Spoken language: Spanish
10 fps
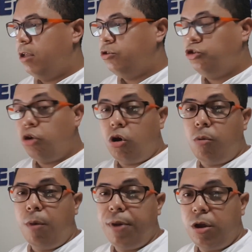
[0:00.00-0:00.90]
Yo
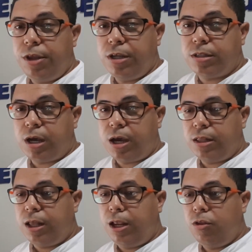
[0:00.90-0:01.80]
como periodista
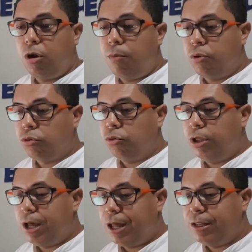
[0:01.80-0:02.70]
he tenido la
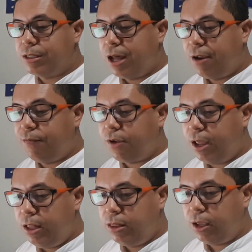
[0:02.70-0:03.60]
oportunidad de estar
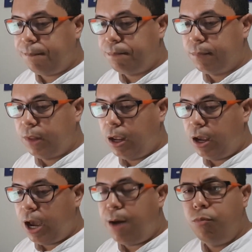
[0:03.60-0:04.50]
frente
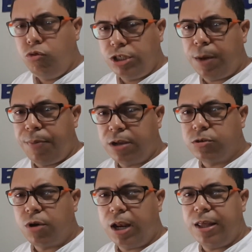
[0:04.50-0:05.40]
a muchas
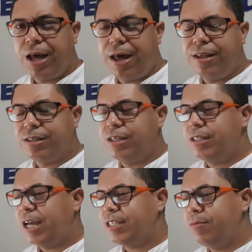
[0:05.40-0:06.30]
personalidades,
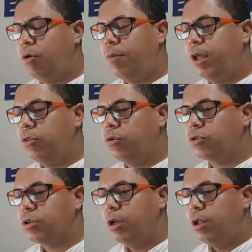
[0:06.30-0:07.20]
quizás en
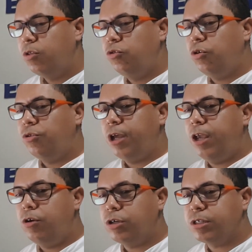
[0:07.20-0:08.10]
momentos
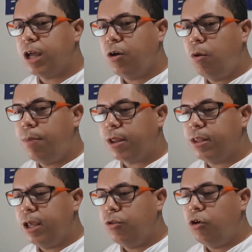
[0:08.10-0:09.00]
donde ellos están
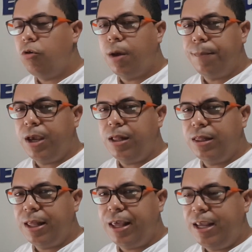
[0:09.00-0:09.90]
compartiendo en un
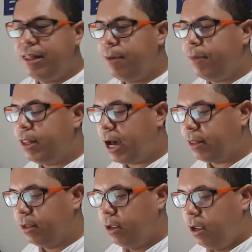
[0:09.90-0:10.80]
ambiente de
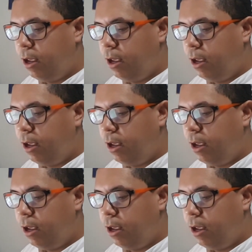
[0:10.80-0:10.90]
intimidad.